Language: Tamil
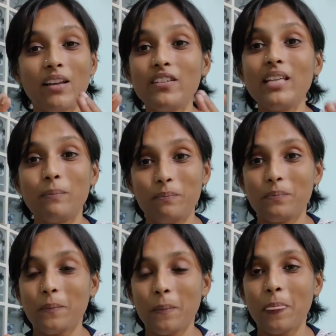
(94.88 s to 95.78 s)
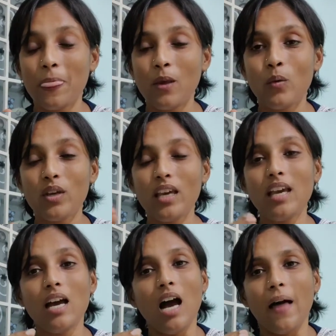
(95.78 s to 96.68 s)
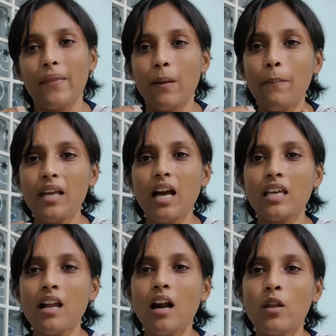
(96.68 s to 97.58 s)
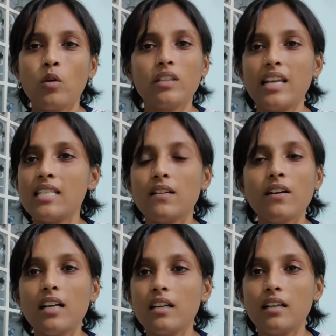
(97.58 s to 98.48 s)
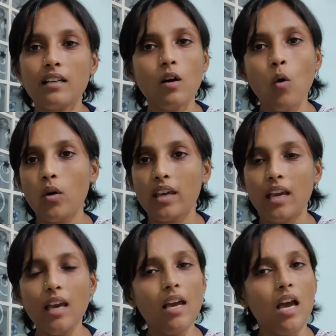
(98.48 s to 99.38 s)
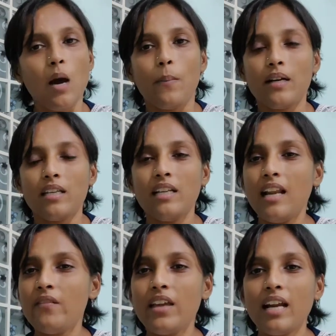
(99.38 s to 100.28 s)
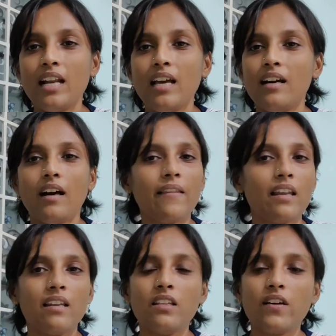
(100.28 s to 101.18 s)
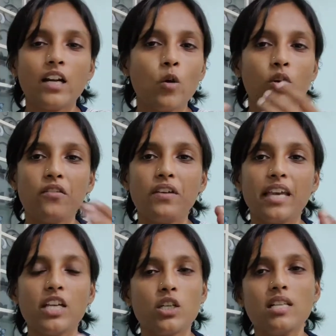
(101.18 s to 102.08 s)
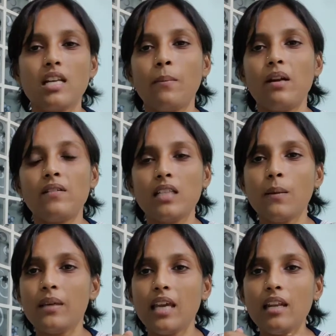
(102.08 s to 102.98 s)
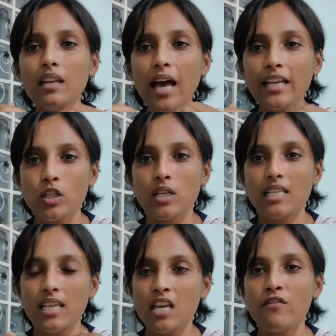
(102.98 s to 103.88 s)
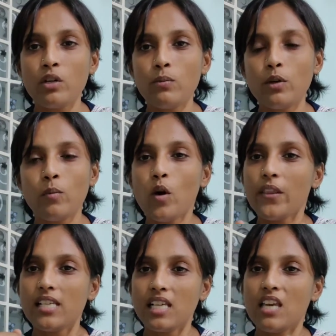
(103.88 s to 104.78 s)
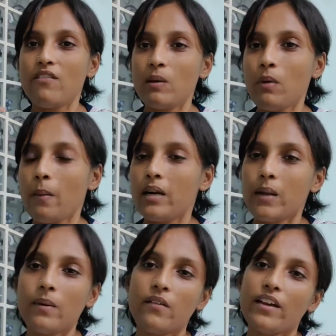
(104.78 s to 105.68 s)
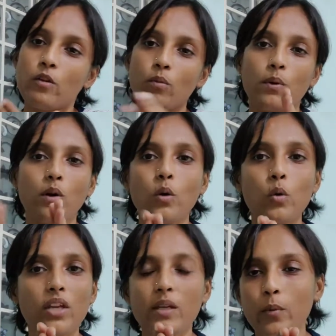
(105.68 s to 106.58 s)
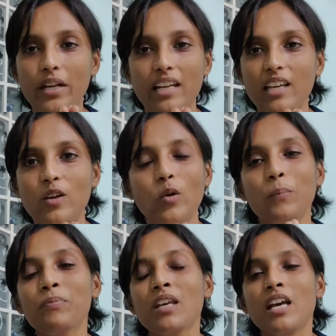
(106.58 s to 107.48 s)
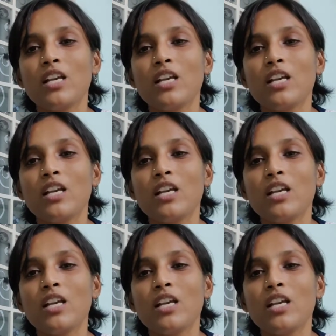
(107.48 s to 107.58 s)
பலவீனம் ஓகே அதை எப்படி கையாளணும்னு தெரிஞ்சவங்களுக்கு ஓகே பட் இல்லைன்னு வைங்களேன் அதுலேருந்து வர நோட்டிஃபிகேஷன்ஸ் நம்மளை வந்து நம்ம என்ன ஆக்சுவலி செய்ய விரும்புகிறோமோ அதை செய்ய விரும்பாமல் நம்மளை வேற ஒரு பக்கம் கூட்டிகிட்டு போயிட்டே இருக்கும்